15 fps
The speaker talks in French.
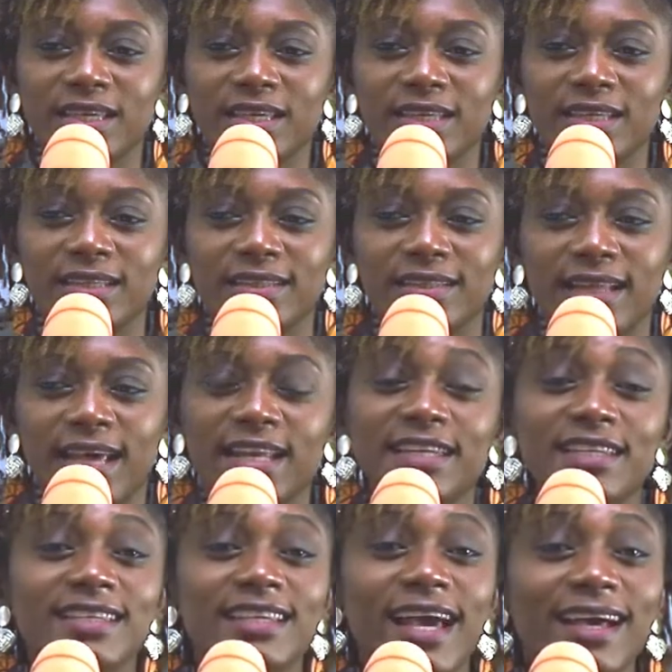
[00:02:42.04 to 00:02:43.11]
est
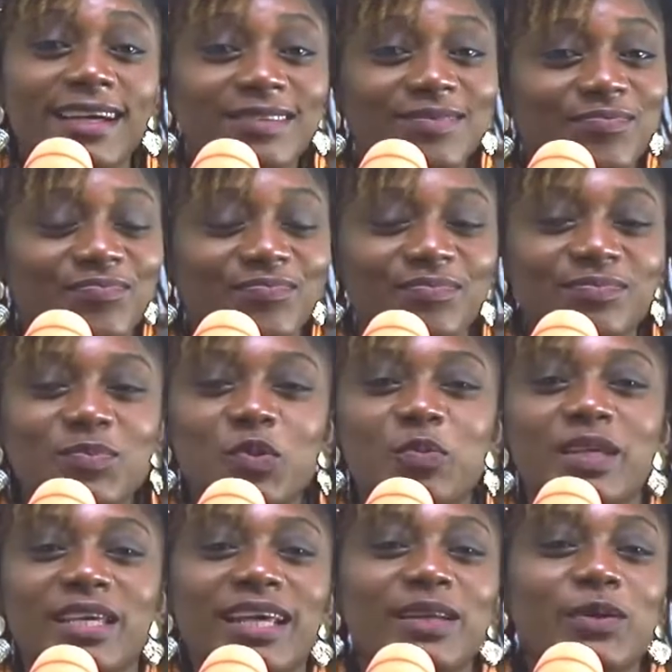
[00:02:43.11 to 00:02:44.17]
Alicia de
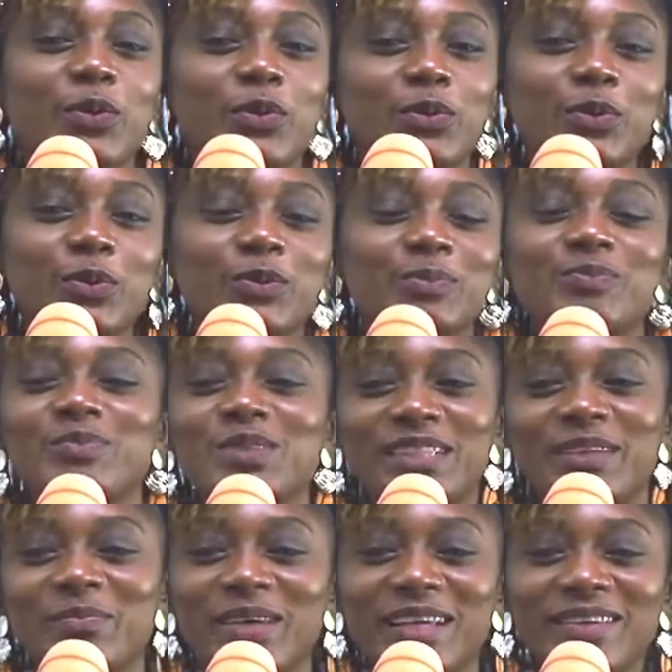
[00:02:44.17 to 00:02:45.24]
Michael Gondo.
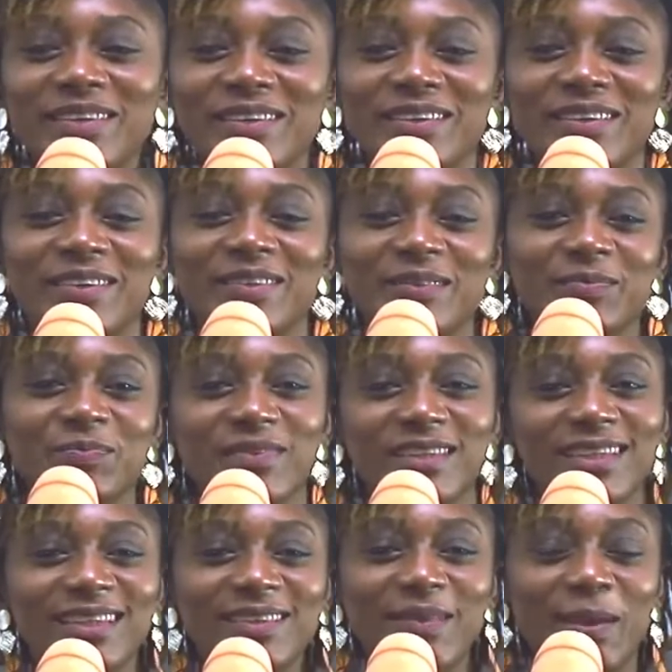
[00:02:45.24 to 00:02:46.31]
J'appelle euh,
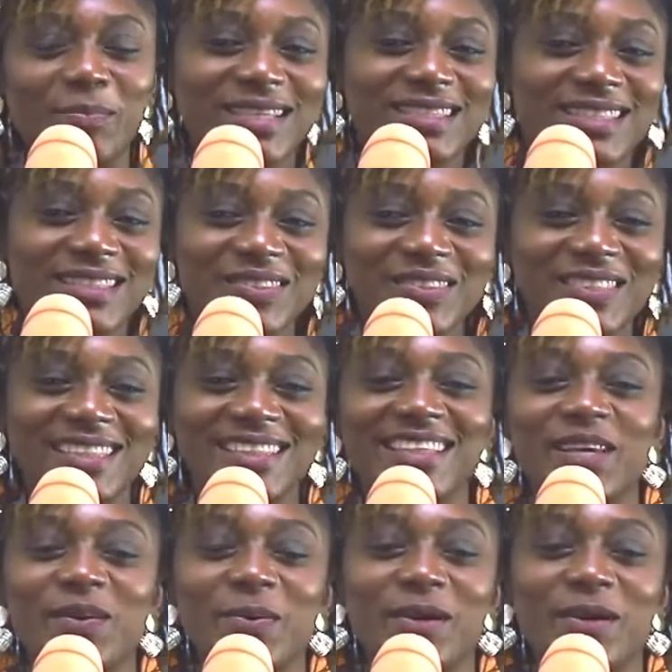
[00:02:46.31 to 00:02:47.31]
ma pièce d'identité